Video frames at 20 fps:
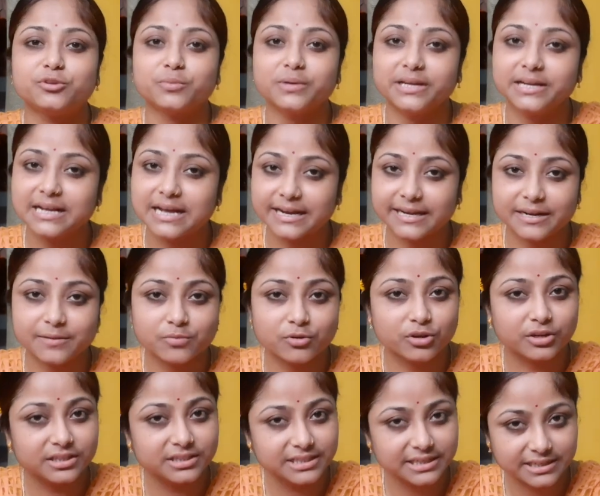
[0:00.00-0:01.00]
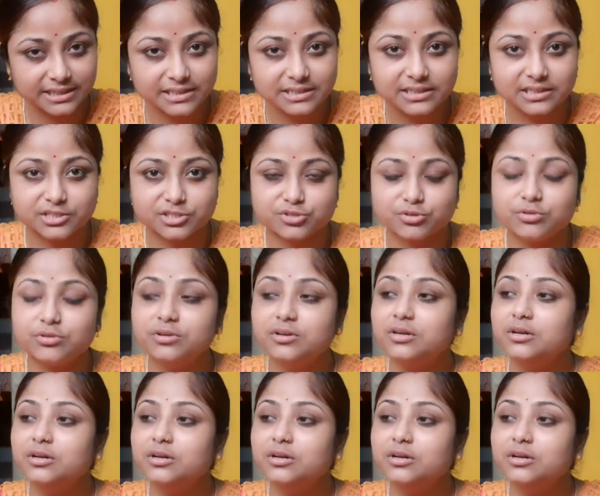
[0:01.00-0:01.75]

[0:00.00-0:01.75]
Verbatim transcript: তোমরা এর আগের ব্লগে দেখে নিয়েছো